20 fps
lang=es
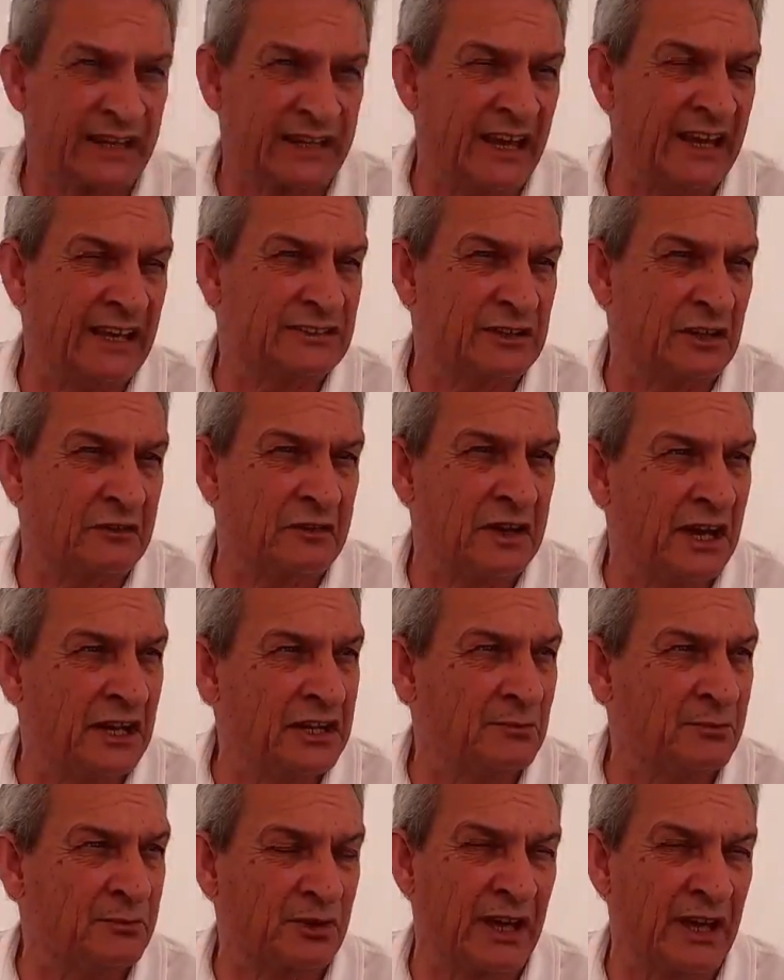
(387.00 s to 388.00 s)
que es
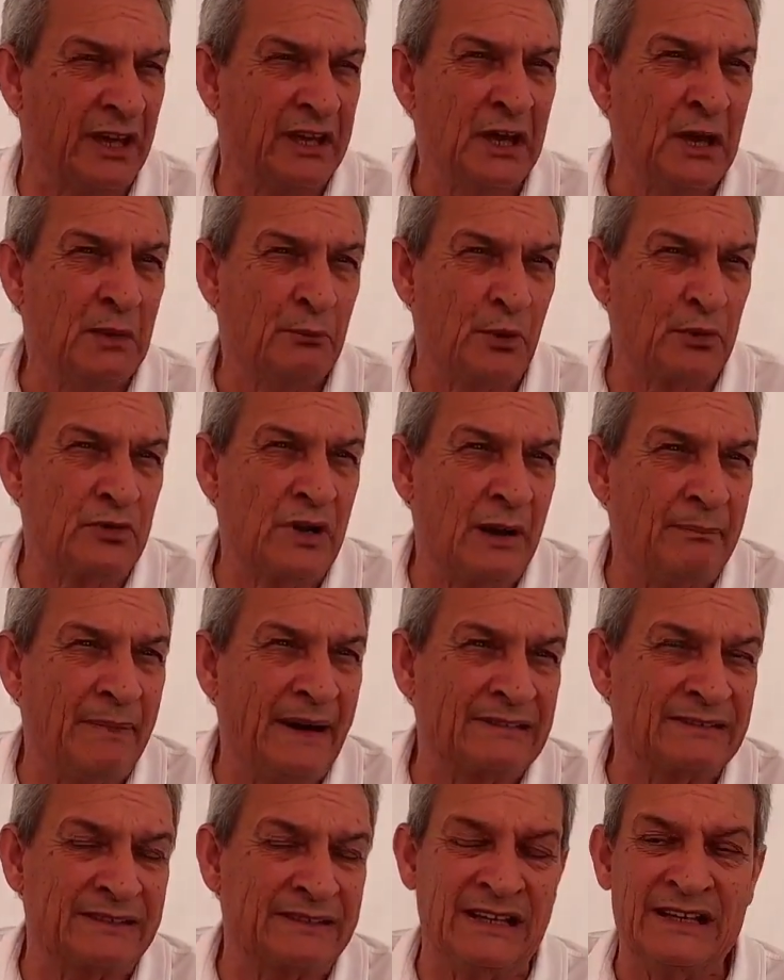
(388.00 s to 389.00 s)
extraordinario porque por una
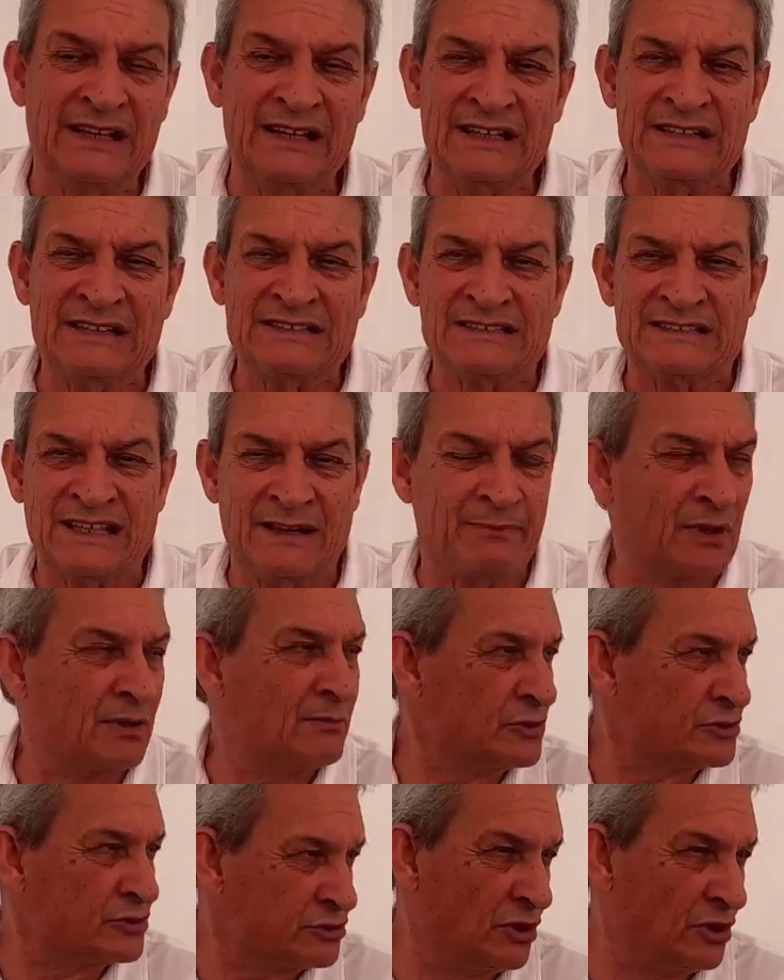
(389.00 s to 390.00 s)
parte se
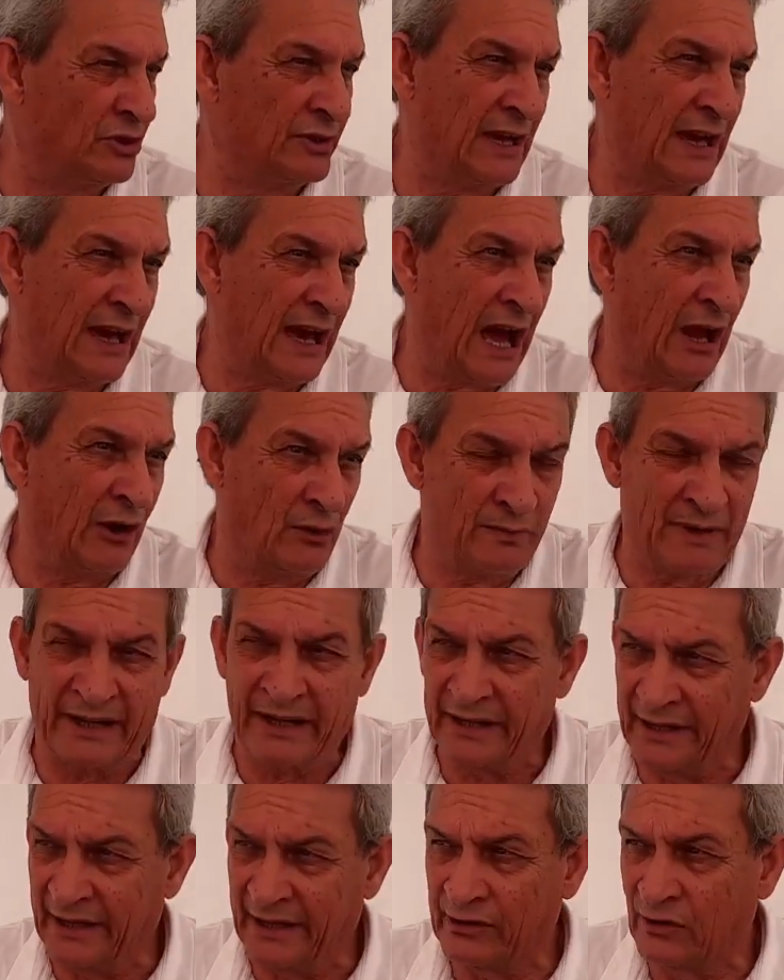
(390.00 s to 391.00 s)
promociona a los
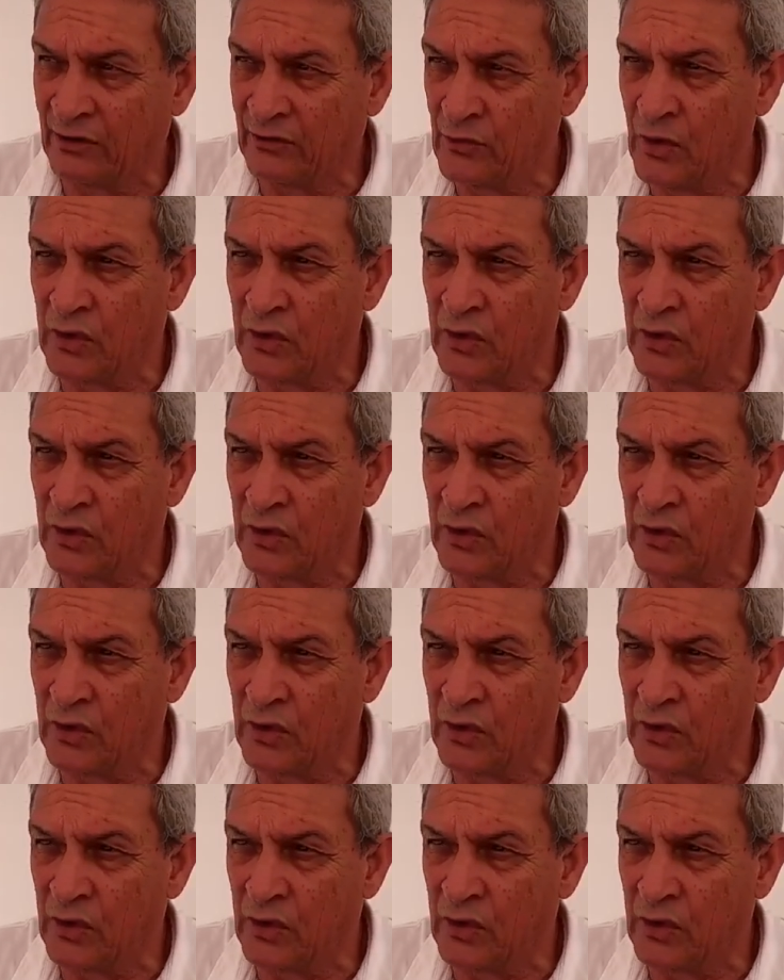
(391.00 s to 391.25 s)
marineros.